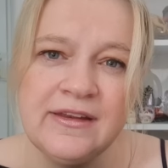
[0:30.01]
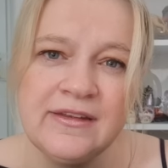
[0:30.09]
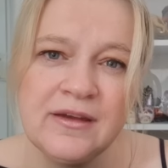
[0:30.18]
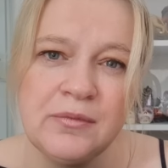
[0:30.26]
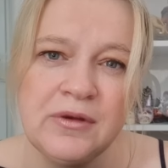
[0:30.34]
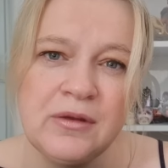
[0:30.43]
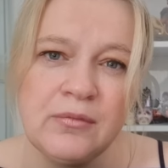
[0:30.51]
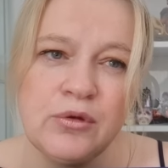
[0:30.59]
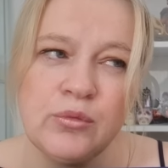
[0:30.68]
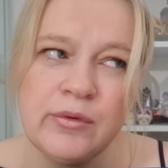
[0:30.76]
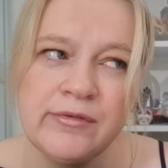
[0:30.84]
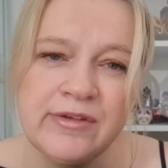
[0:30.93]
Ich habe ihn aber
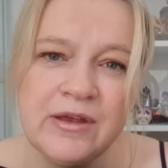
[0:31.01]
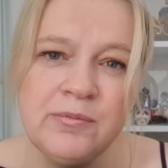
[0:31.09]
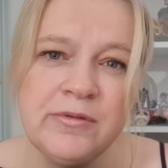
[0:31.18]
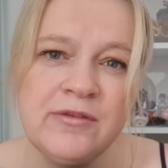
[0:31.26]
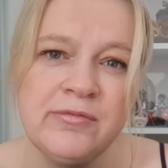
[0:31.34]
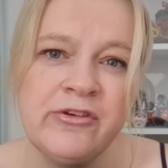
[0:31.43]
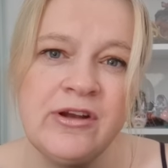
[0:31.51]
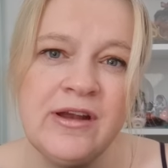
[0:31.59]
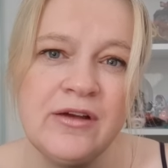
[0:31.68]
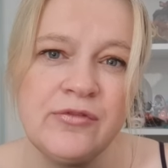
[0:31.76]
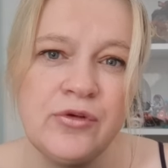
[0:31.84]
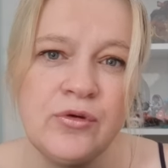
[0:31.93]
über Weltbit
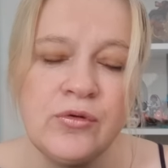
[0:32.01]
Verlag für